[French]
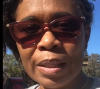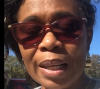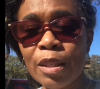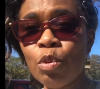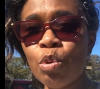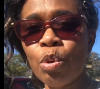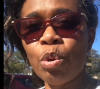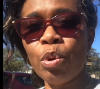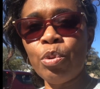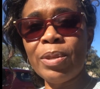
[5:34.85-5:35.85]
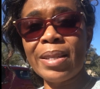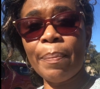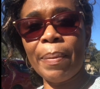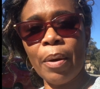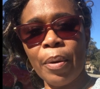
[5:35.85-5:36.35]
C'est-à-dire du
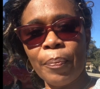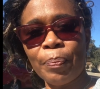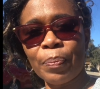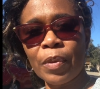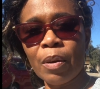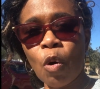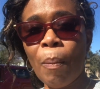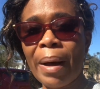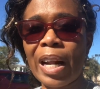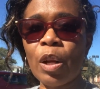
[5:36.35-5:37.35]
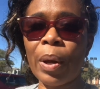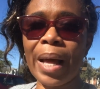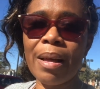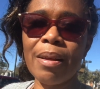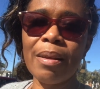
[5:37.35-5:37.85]
CP1 au
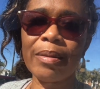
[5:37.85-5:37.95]
baccalauréat,